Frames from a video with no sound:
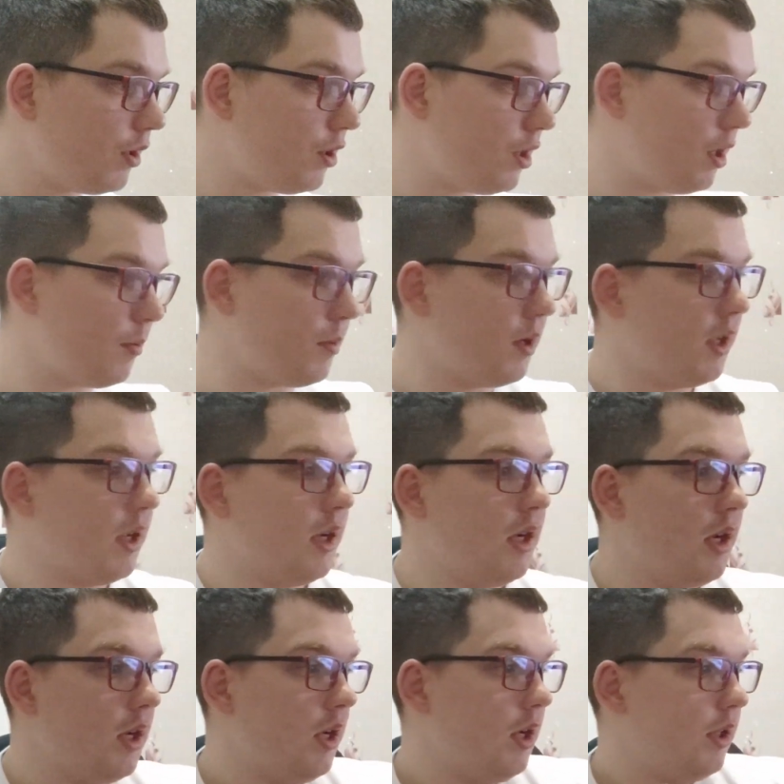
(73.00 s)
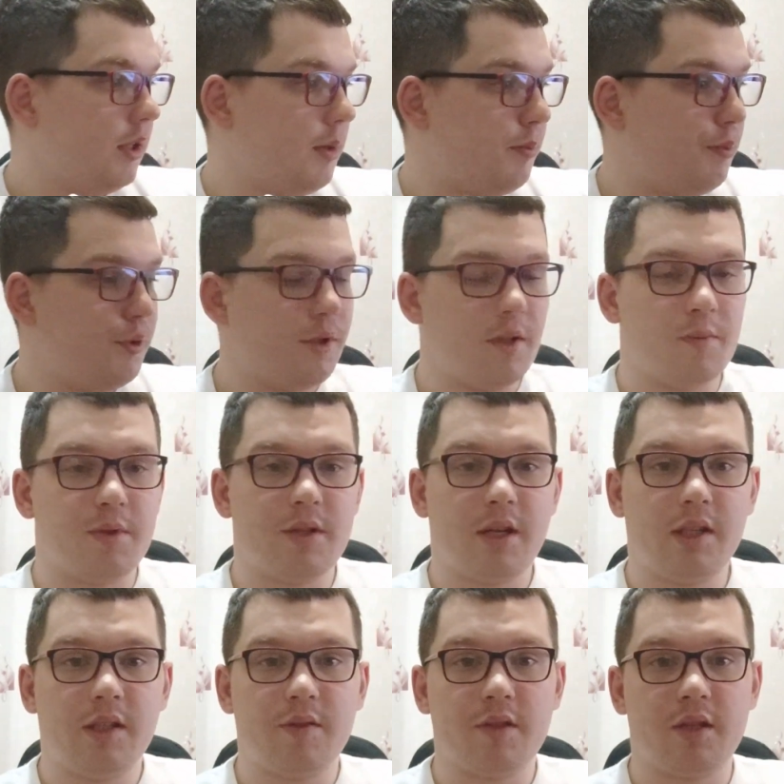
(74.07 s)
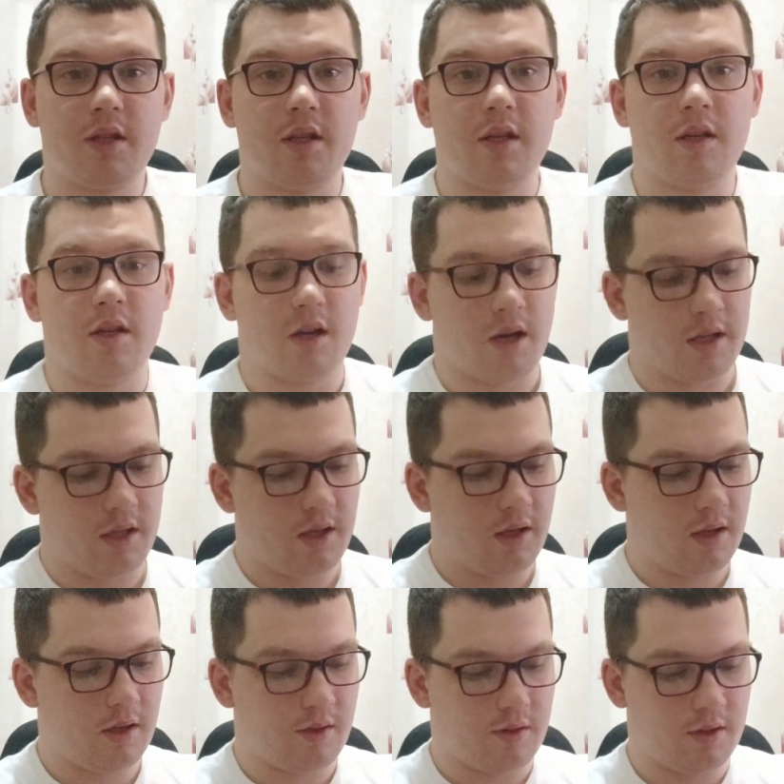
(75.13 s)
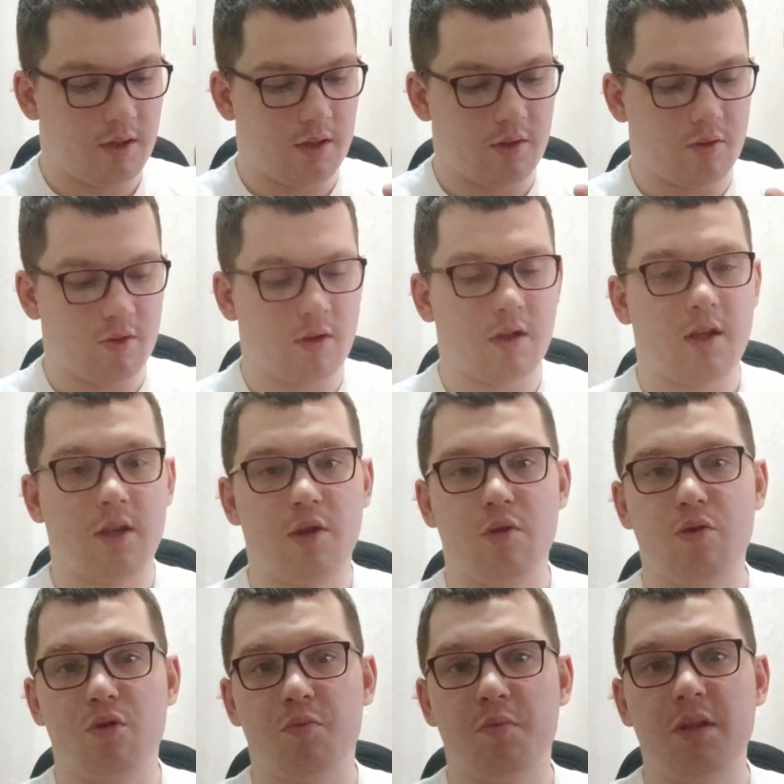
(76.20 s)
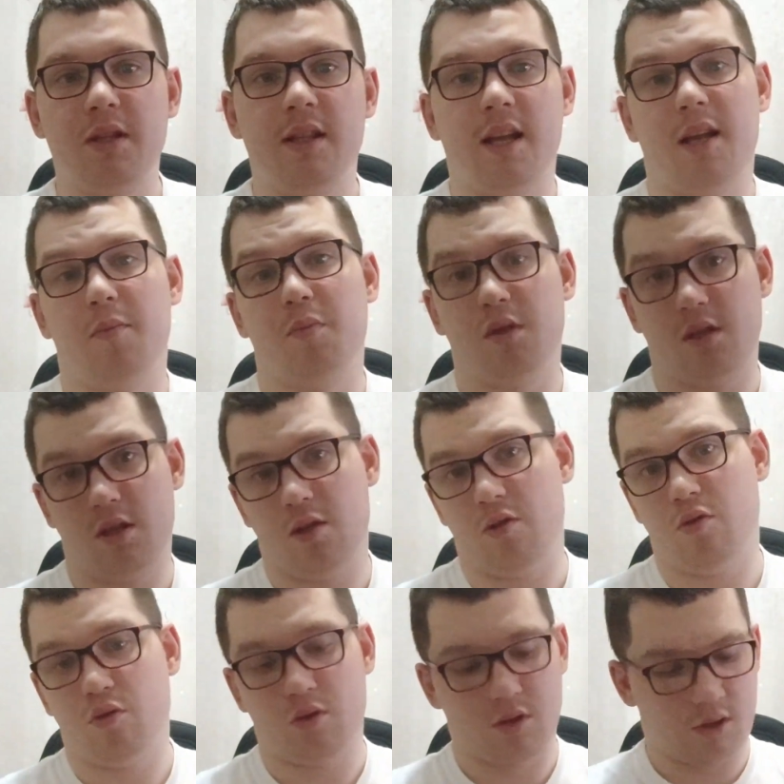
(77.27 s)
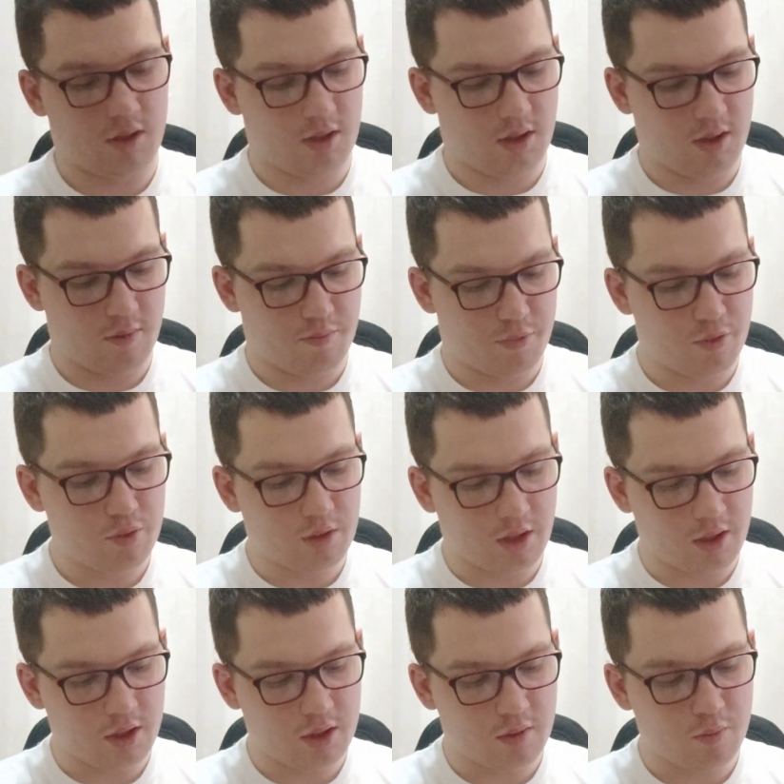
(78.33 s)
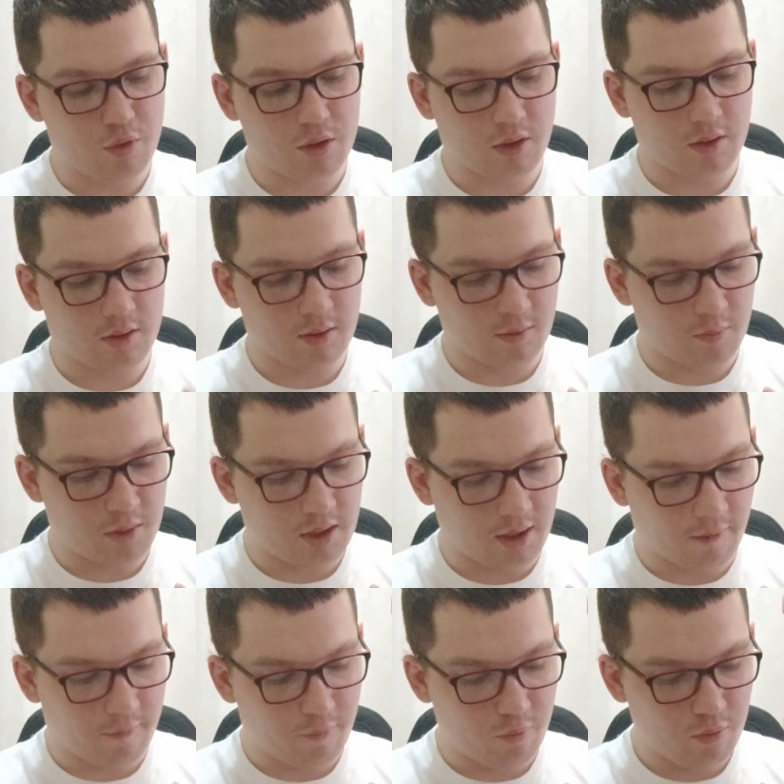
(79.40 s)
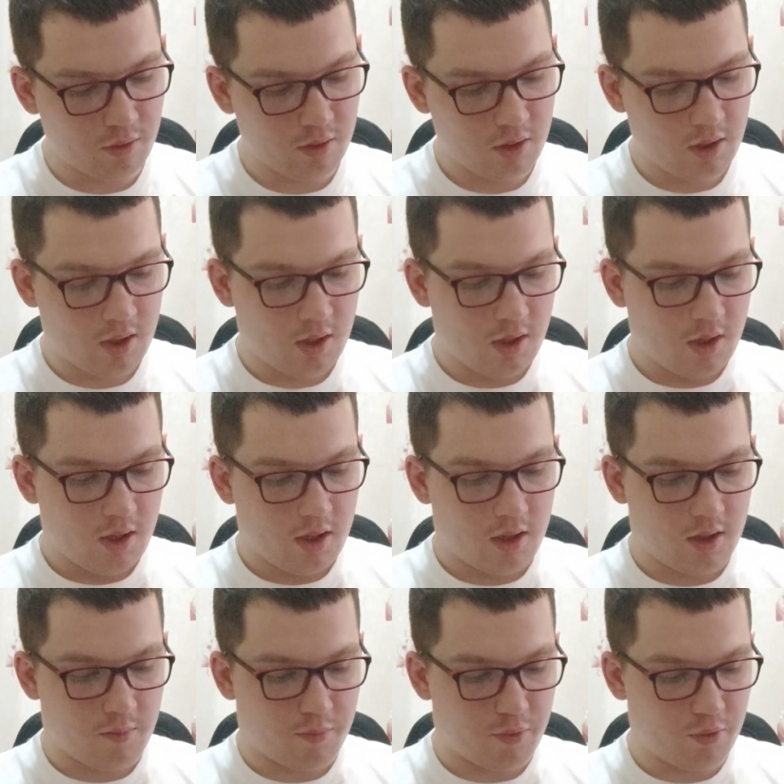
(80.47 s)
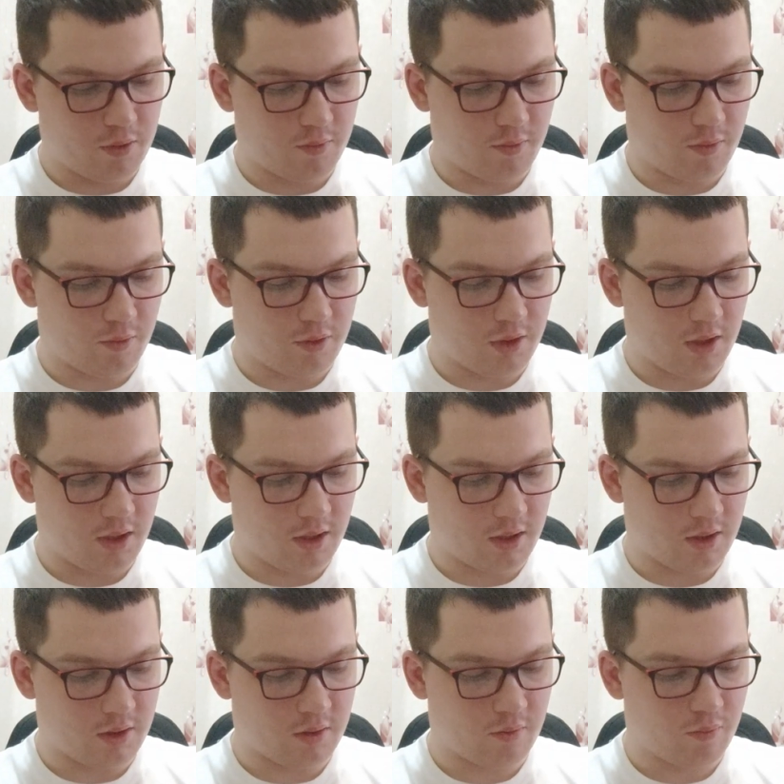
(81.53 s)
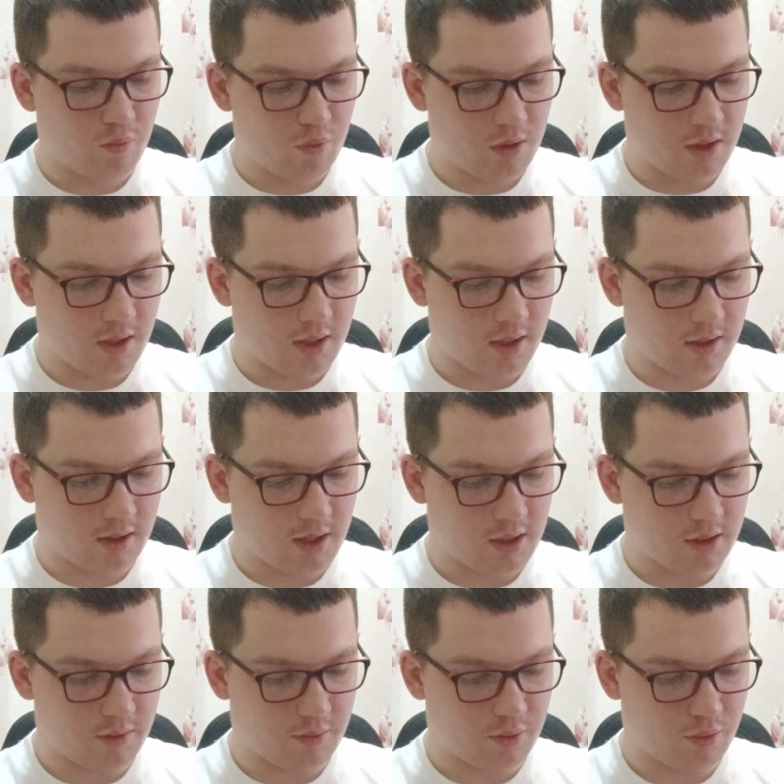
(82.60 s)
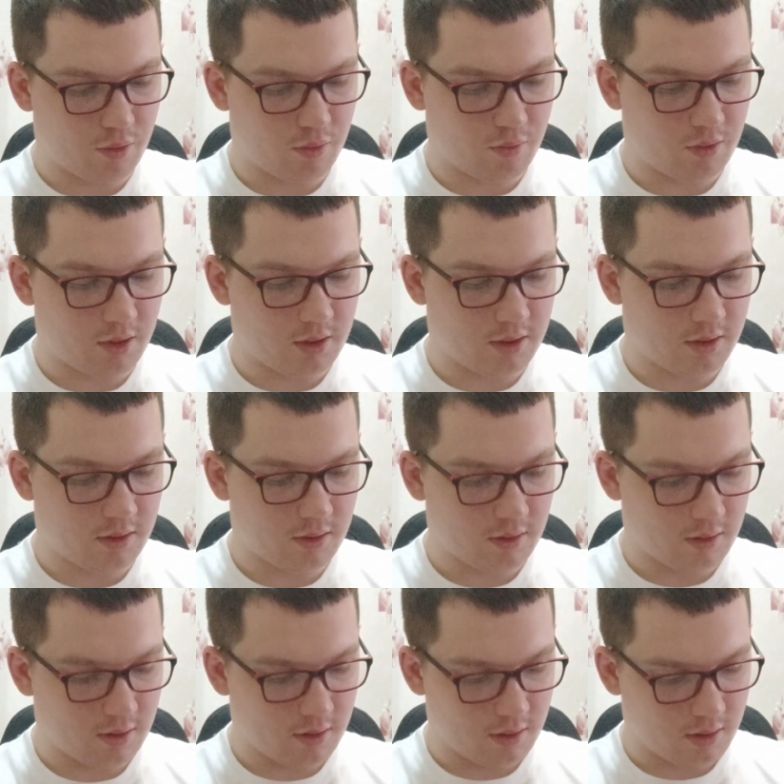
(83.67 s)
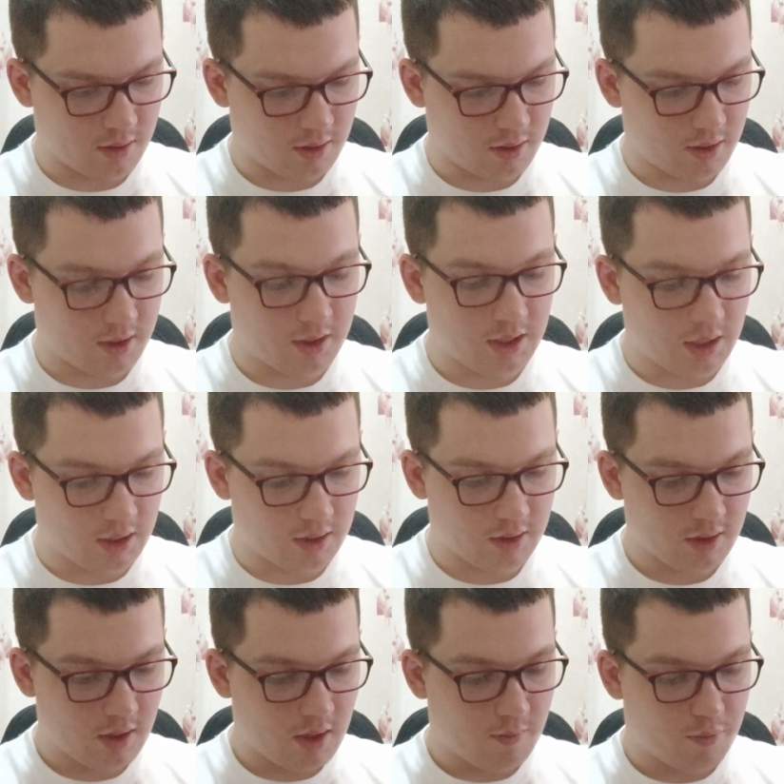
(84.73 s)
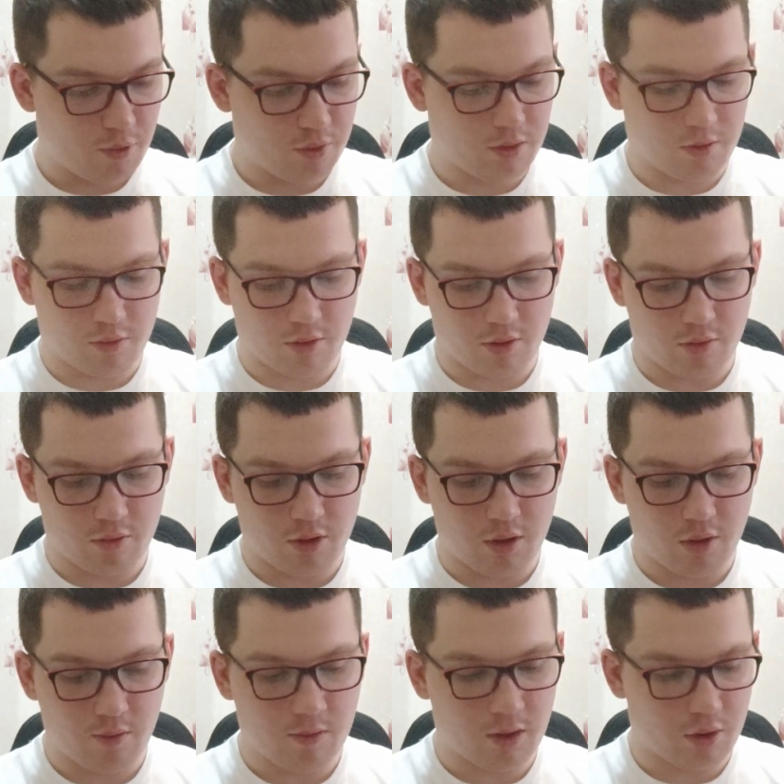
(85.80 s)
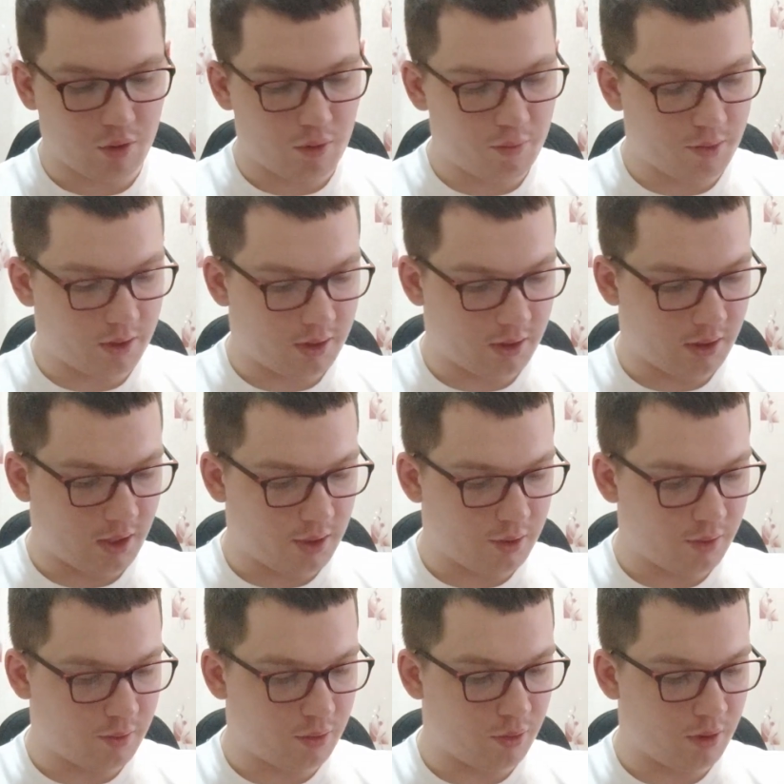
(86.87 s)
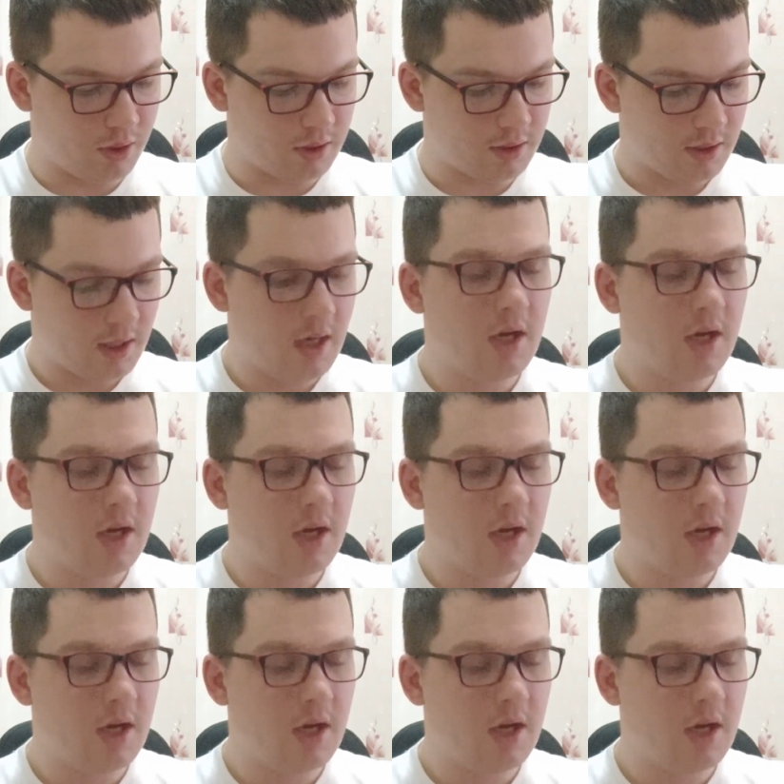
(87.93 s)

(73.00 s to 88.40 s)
чем допустим, садовские, они здесь все-таки USB Type-C идет. И плюс, конечно, можно микрофон, и плюс выключение звука, а также все это у нас э, есть. Плюс регулировка громкости, также все есть.